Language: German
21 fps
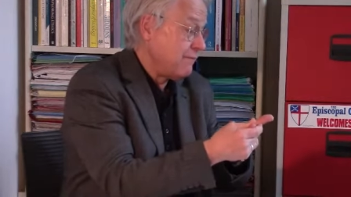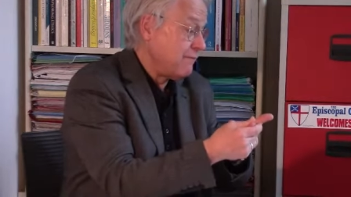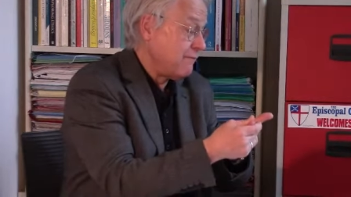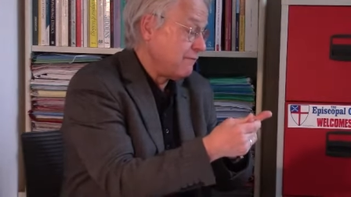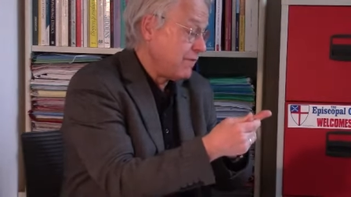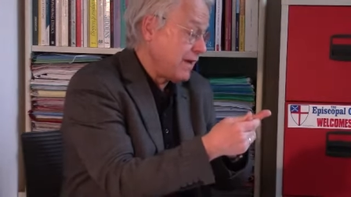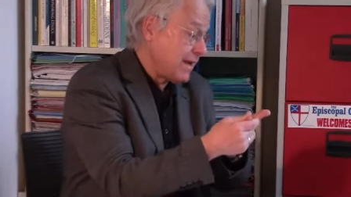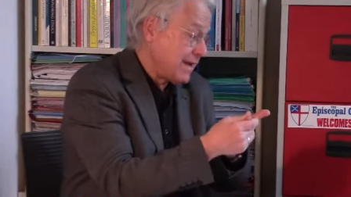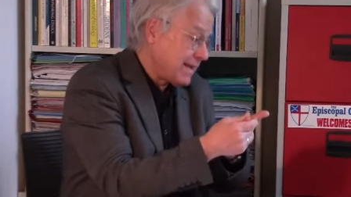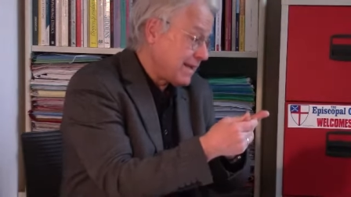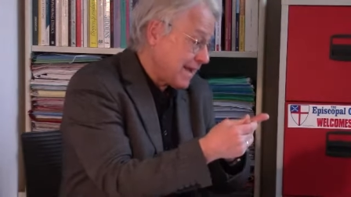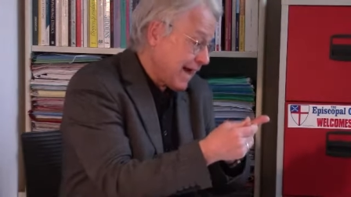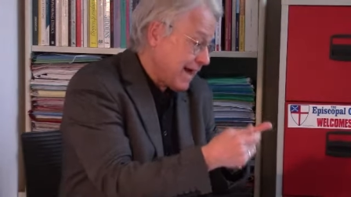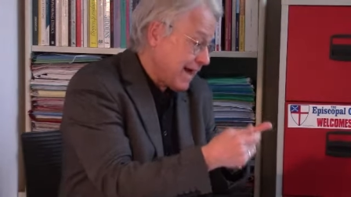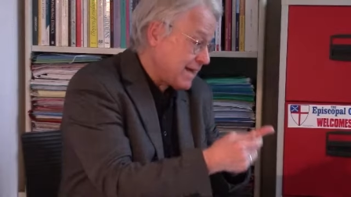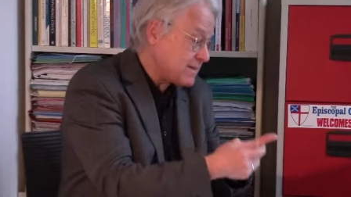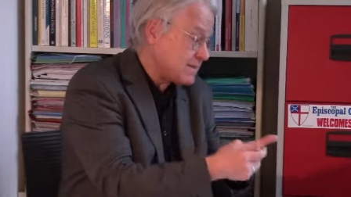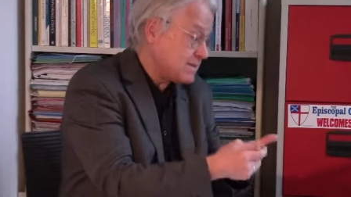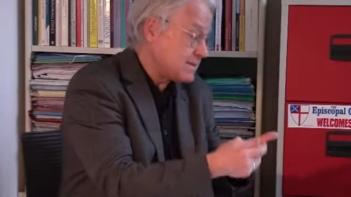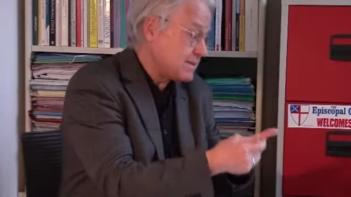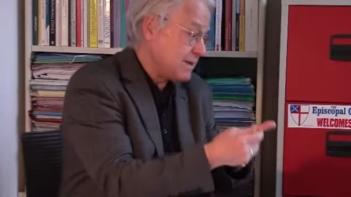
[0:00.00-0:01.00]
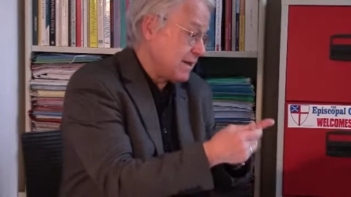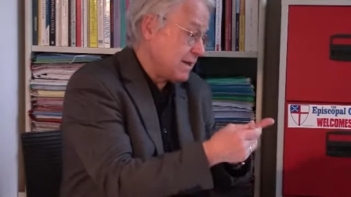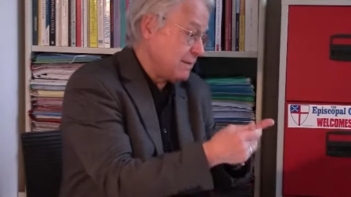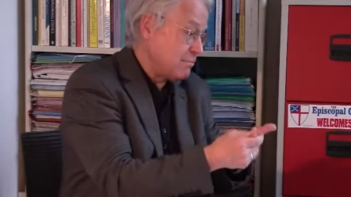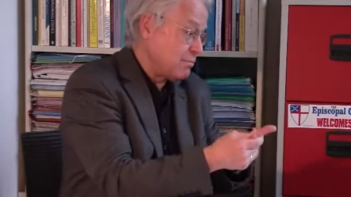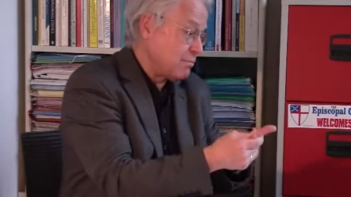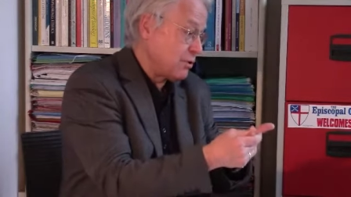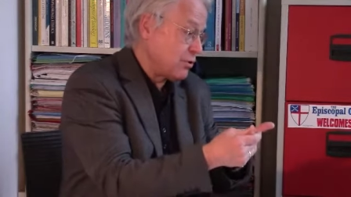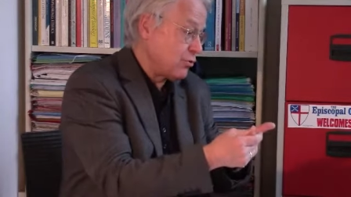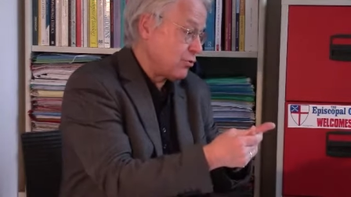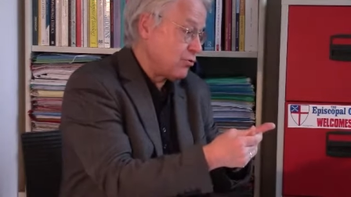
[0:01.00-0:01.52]
Wenn das
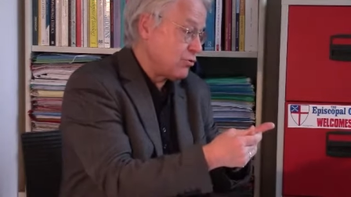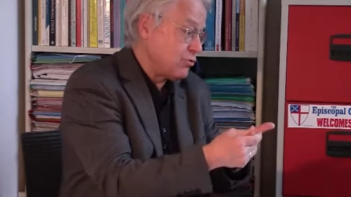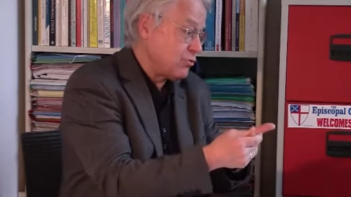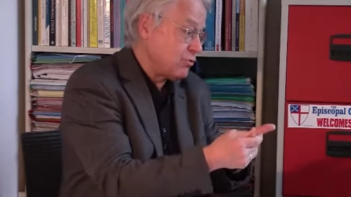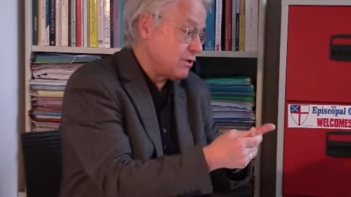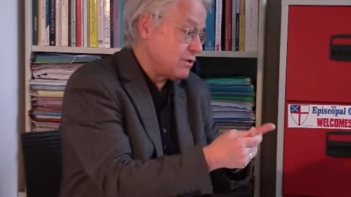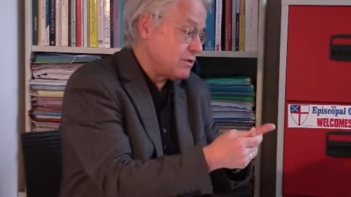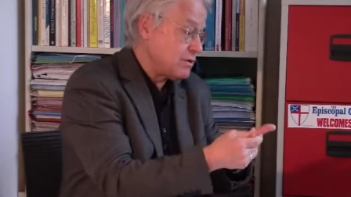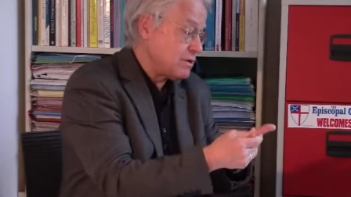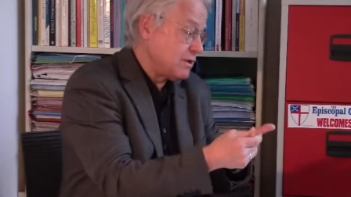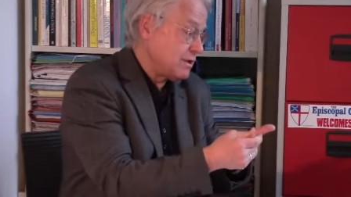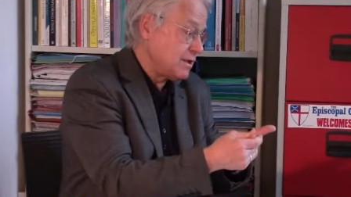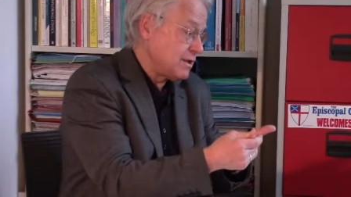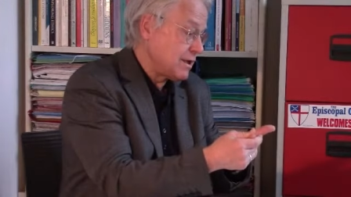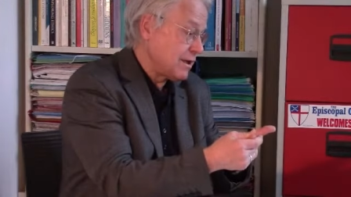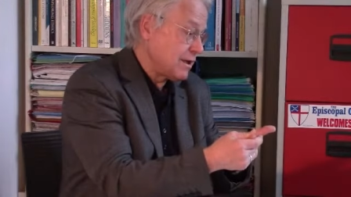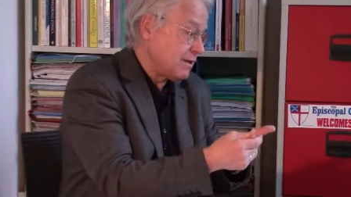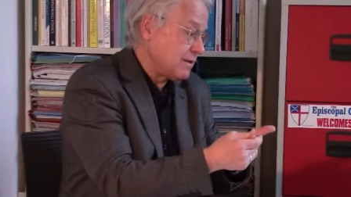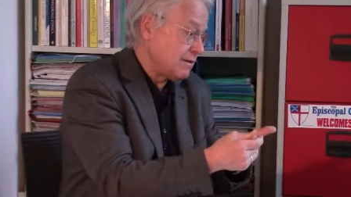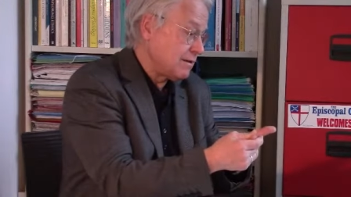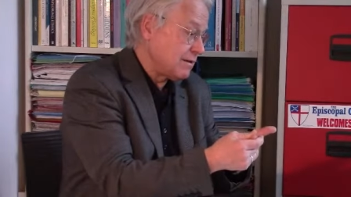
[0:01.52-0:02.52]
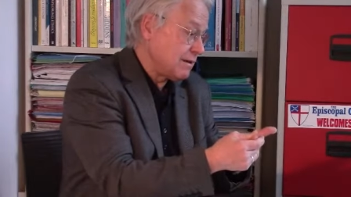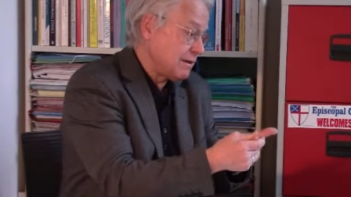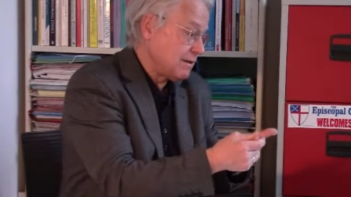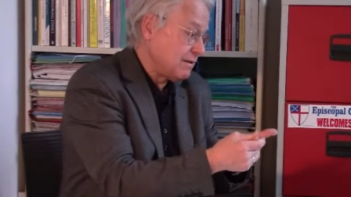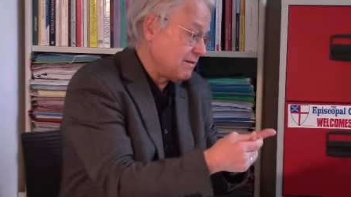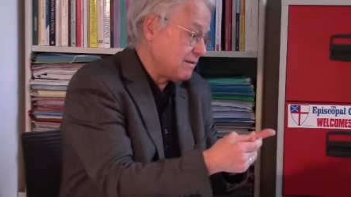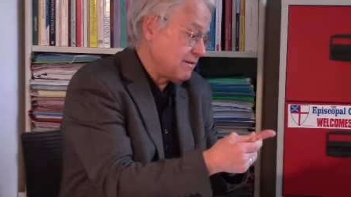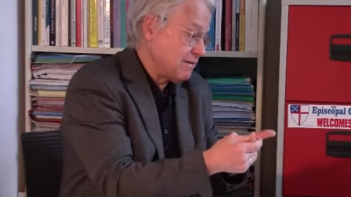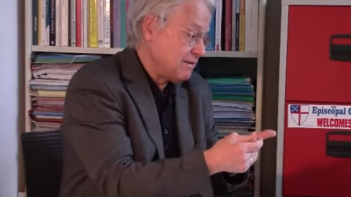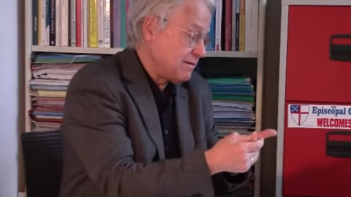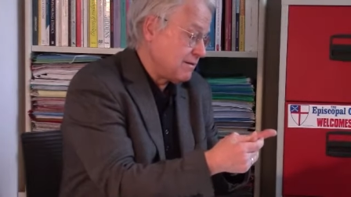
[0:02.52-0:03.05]
eben Begründungen sind, dann,
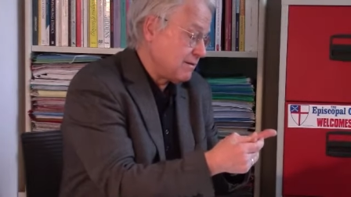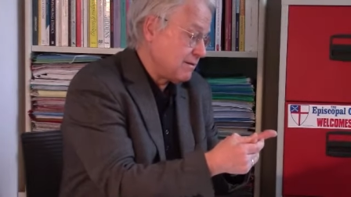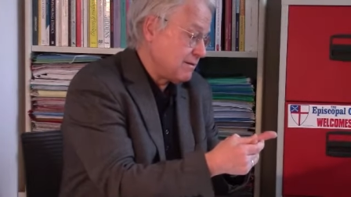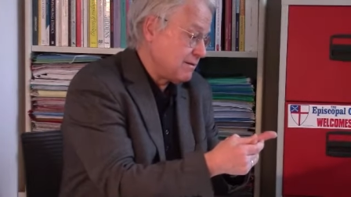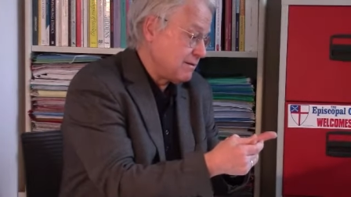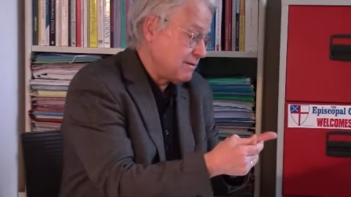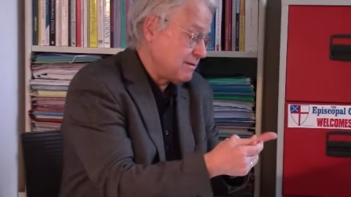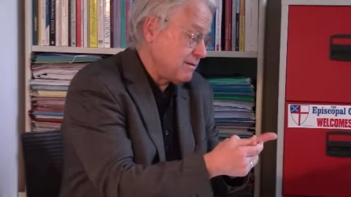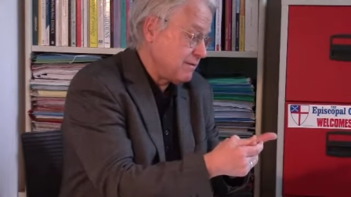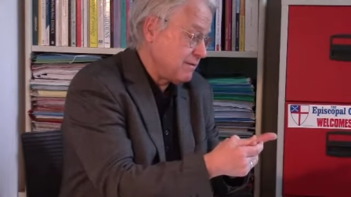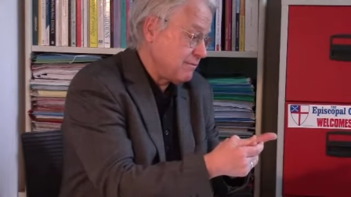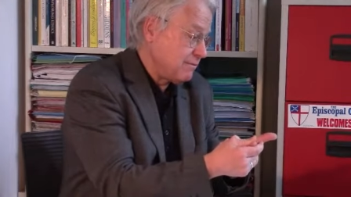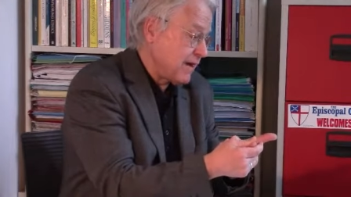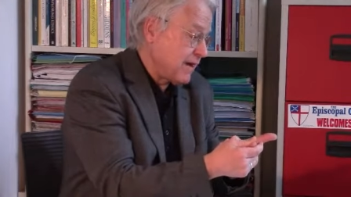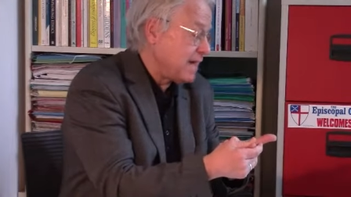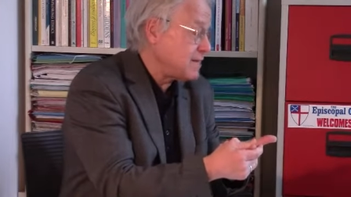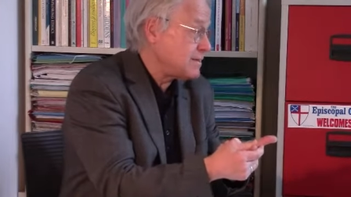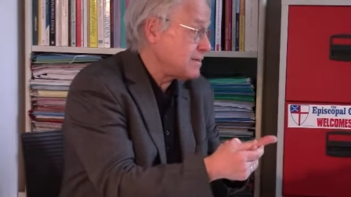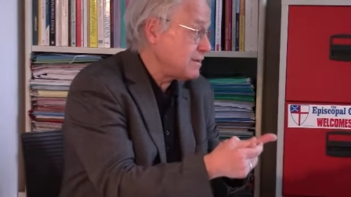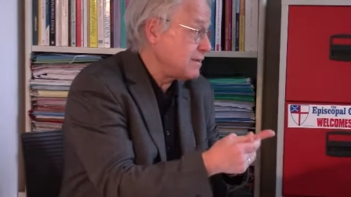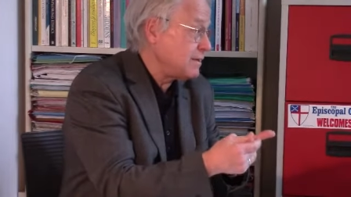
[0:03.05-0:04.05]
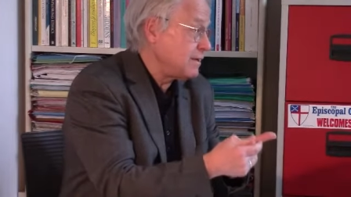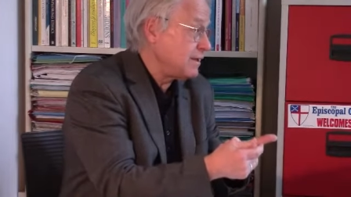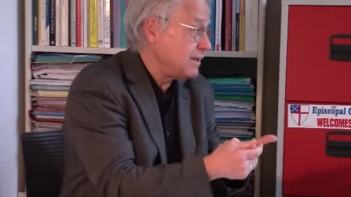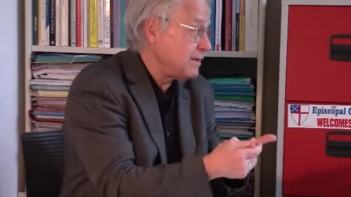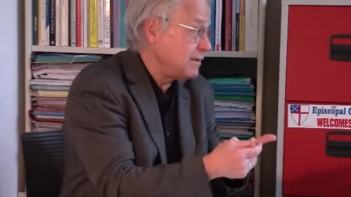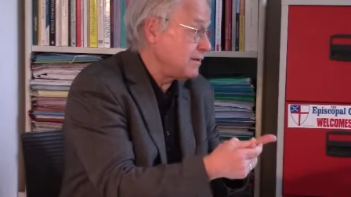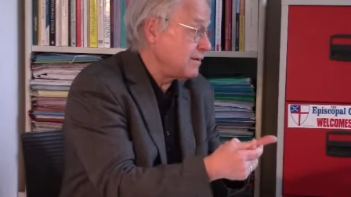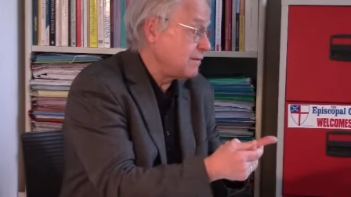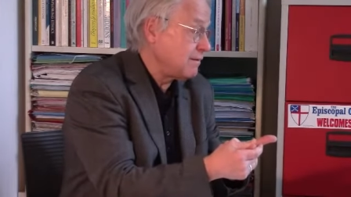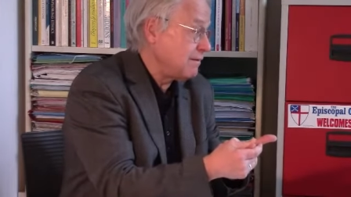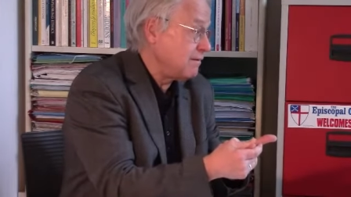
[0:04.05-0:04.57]
dann äh, weiß ich
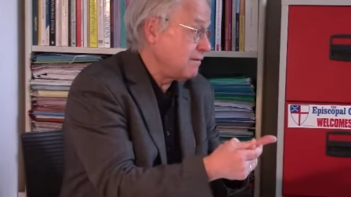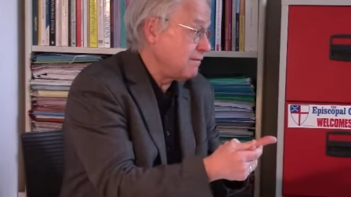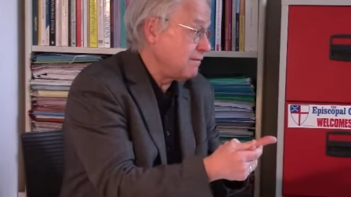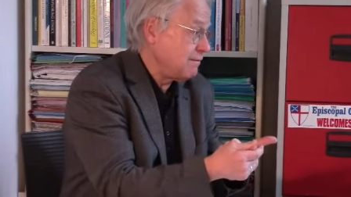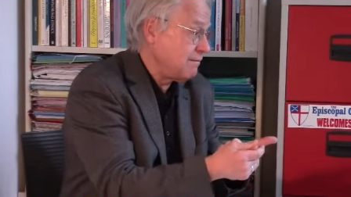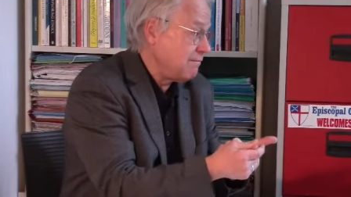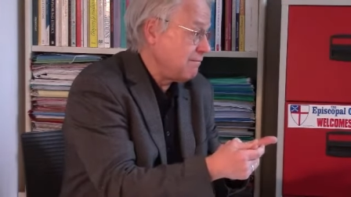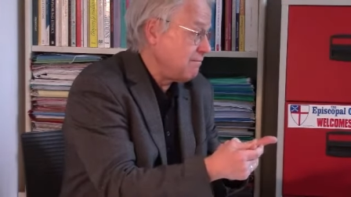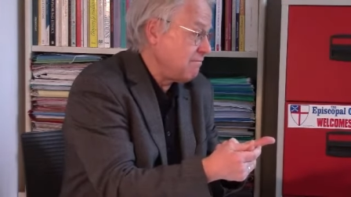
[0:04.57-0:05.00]
nicht, äh,